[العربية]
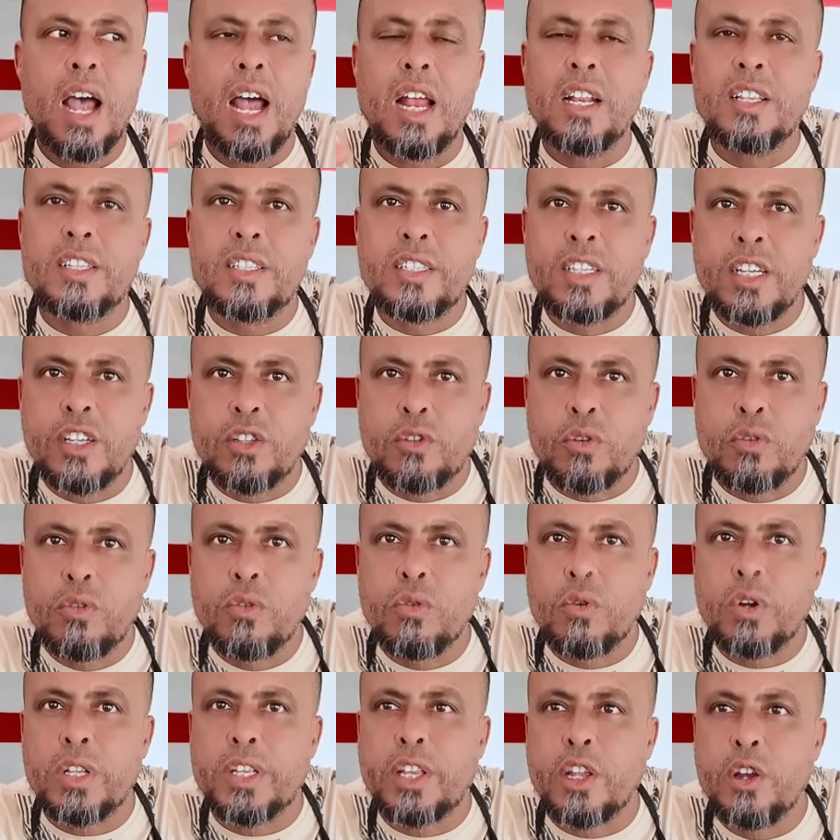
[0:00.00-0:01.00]
الزيتون
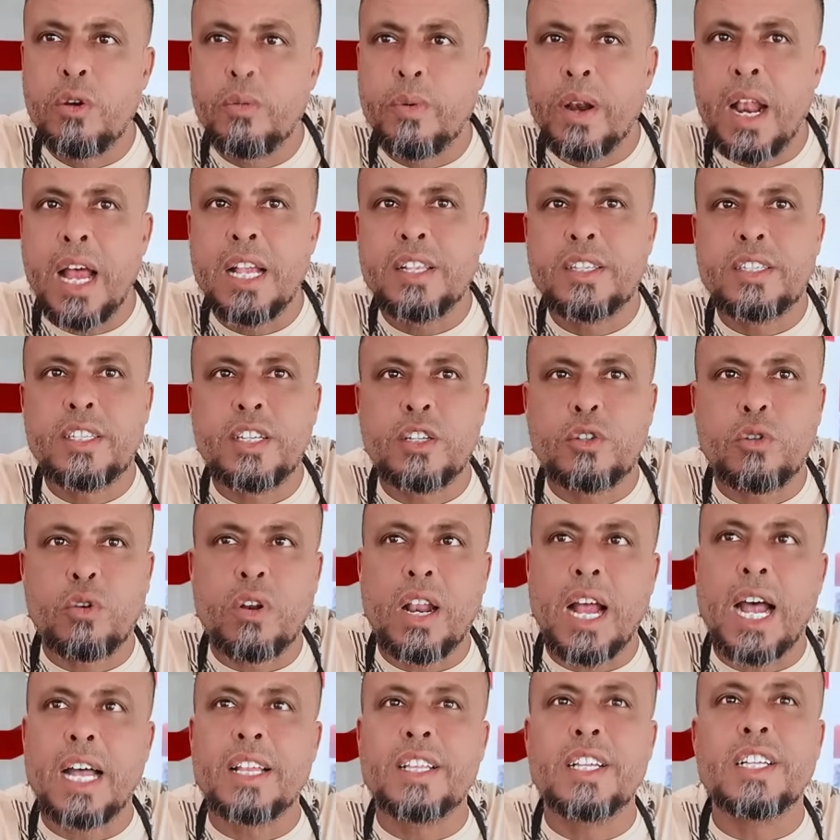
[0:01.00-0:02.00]
وقلت لهم راه
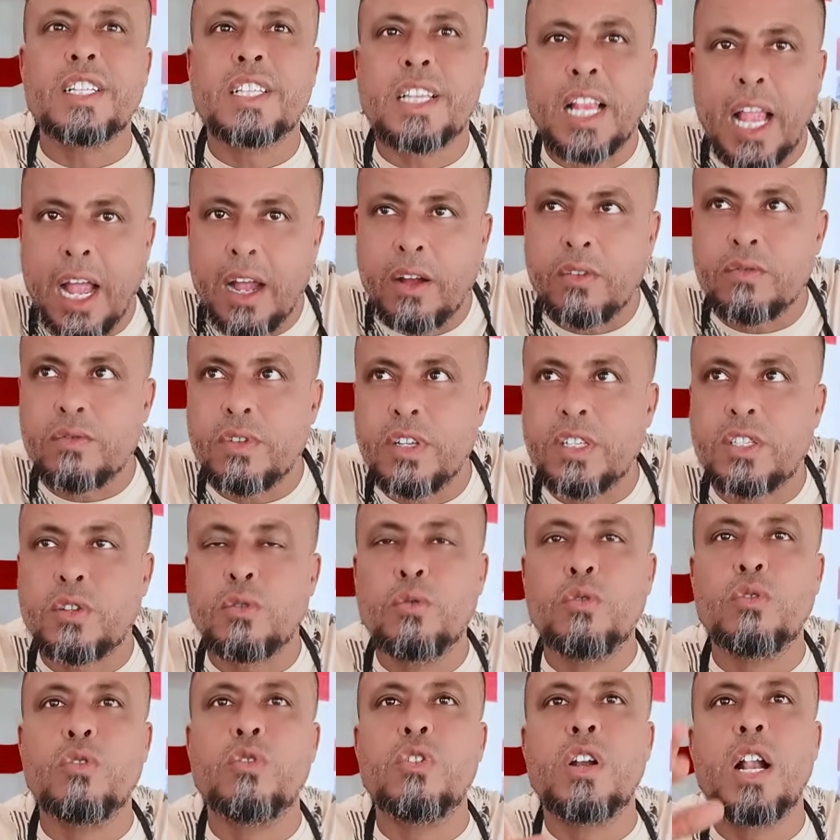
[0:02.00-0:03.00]
الزيتون راه غادي يطلع
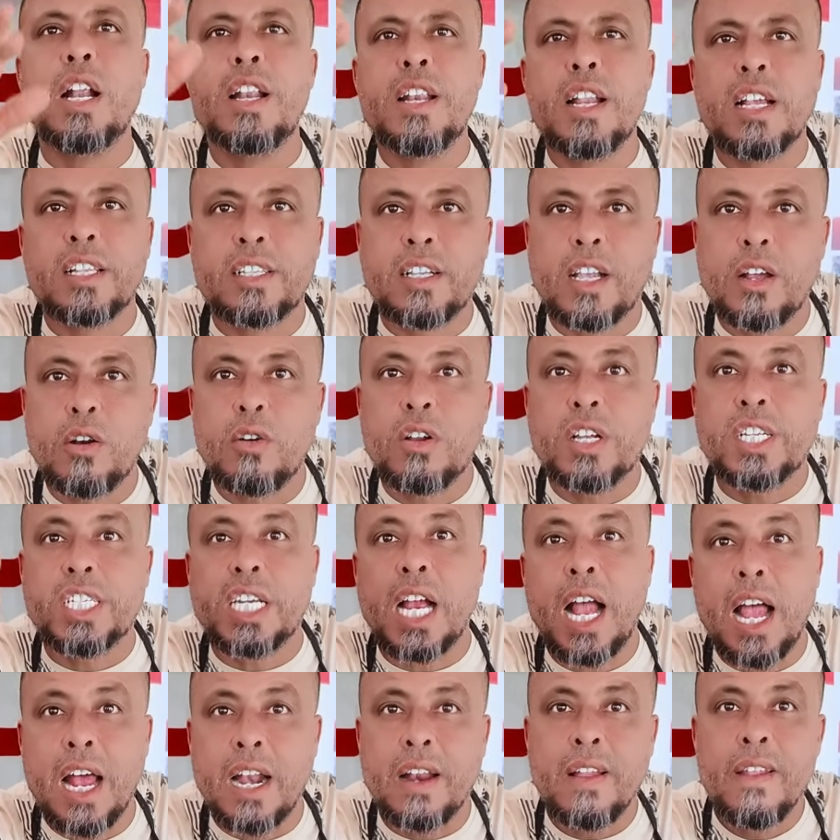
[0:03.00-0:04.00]
تيسولونا الناس قالوا لك
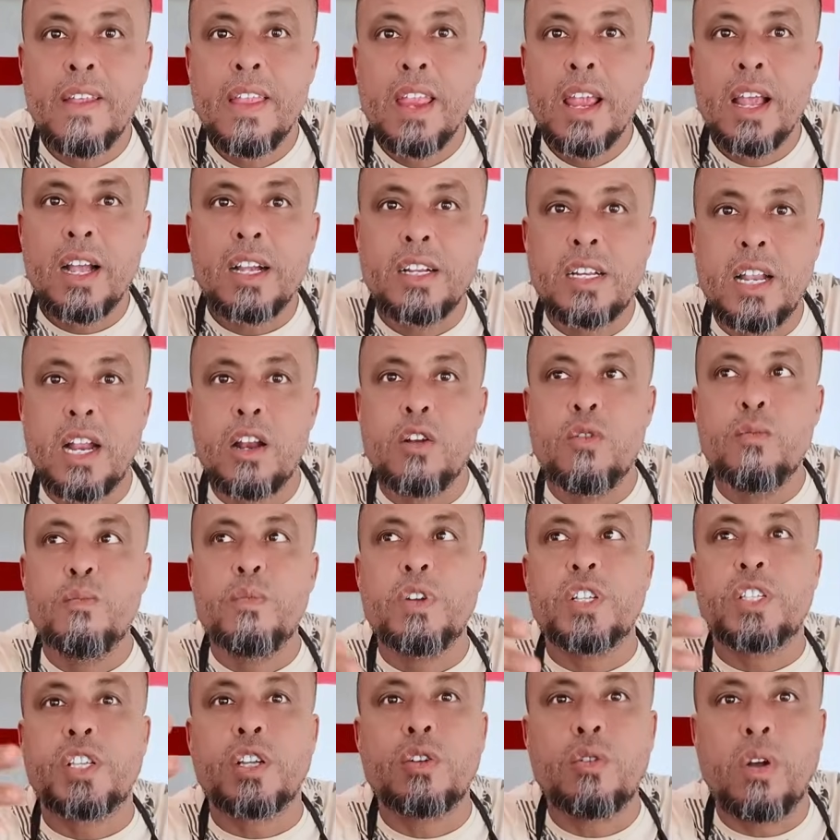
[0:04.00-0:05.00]
شحال قلنا لهم
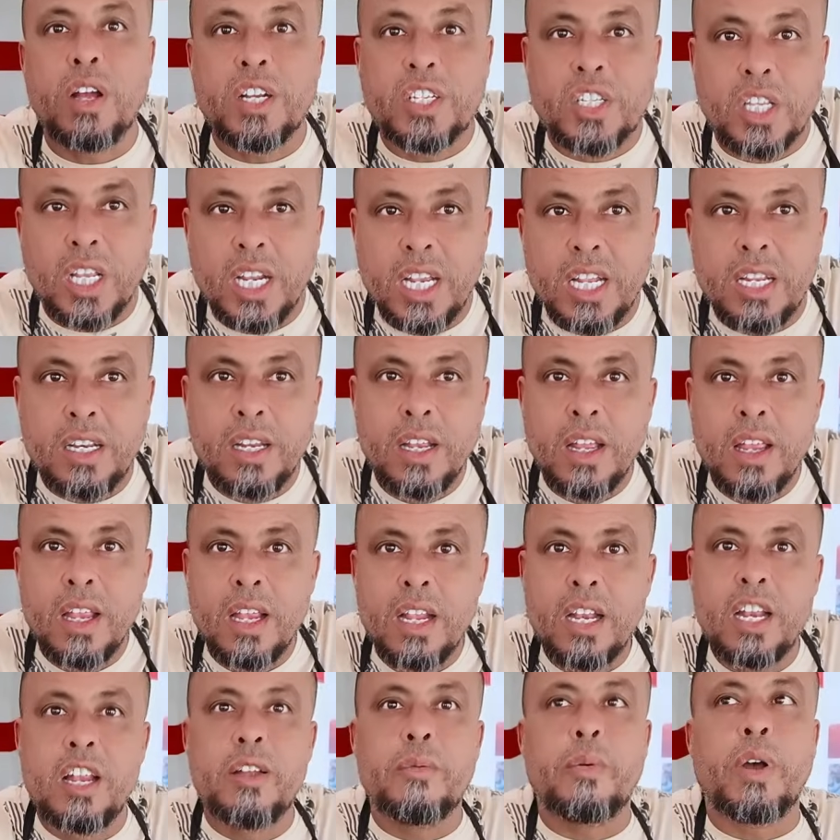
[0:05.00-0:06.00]
220
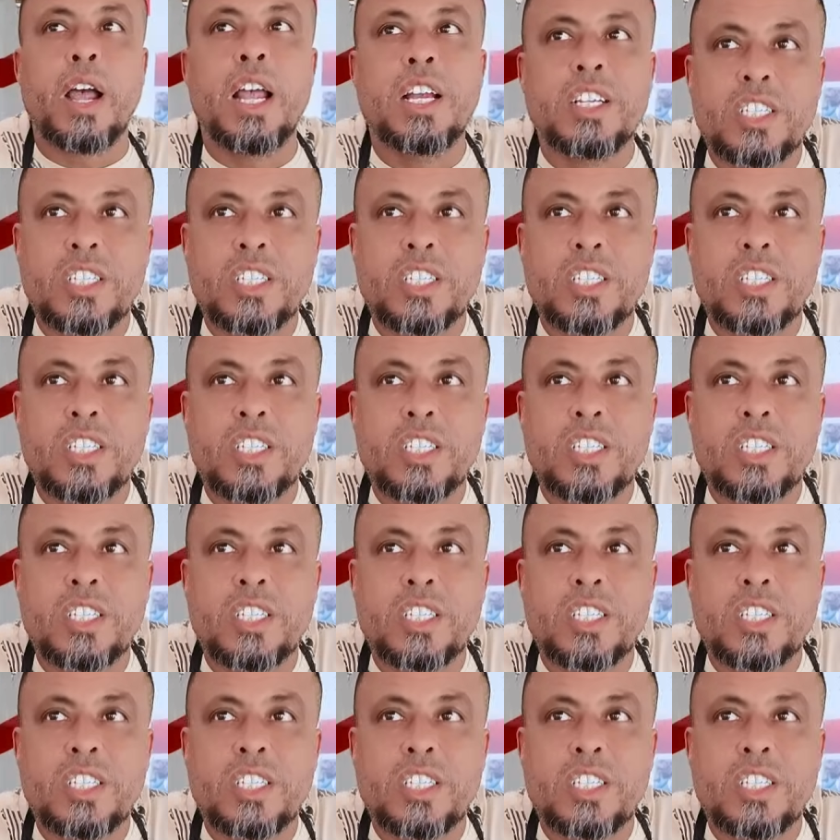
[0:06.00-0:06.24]
اللي بغى